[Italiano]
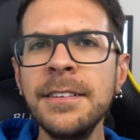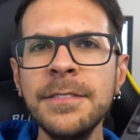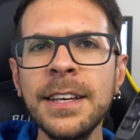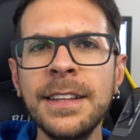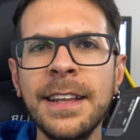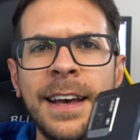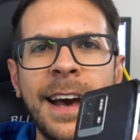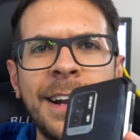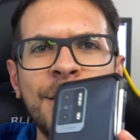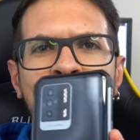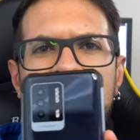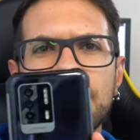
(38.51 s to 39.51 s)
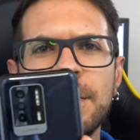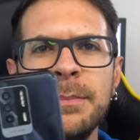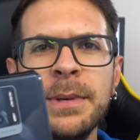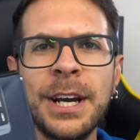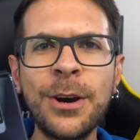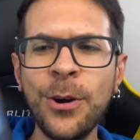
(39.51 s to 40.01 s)
niente, hanno fatto una
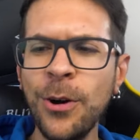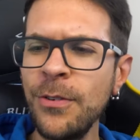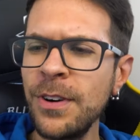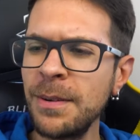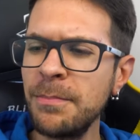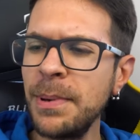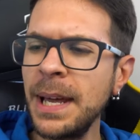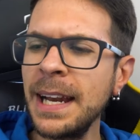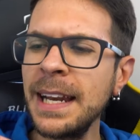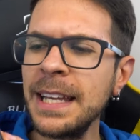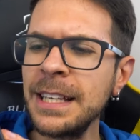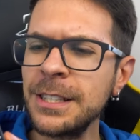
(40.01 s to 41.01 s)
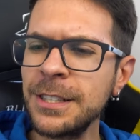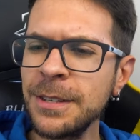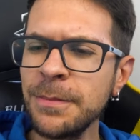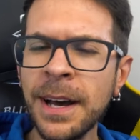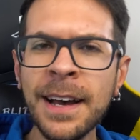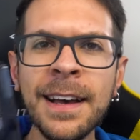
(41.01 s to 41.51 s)
back cover
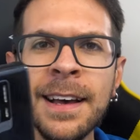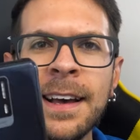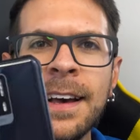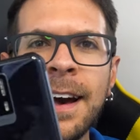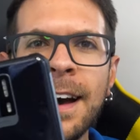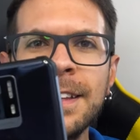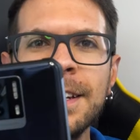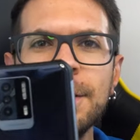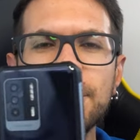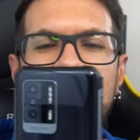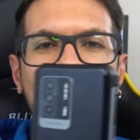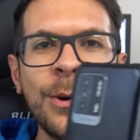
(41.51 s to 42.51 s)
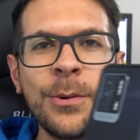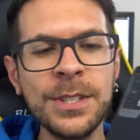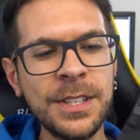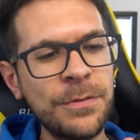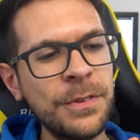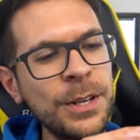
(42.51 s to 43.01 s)
bellissima addirittura con
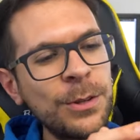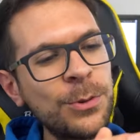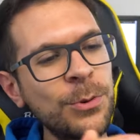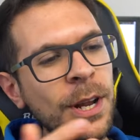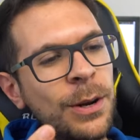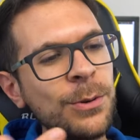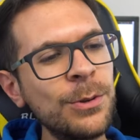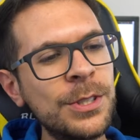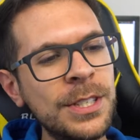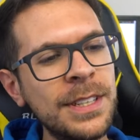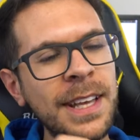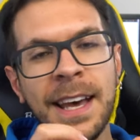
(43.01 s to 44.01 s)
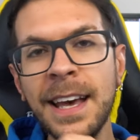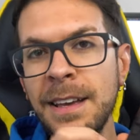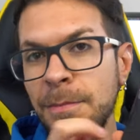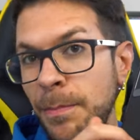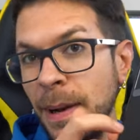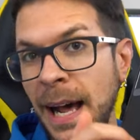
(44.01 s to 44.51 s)
queste finiture lucide in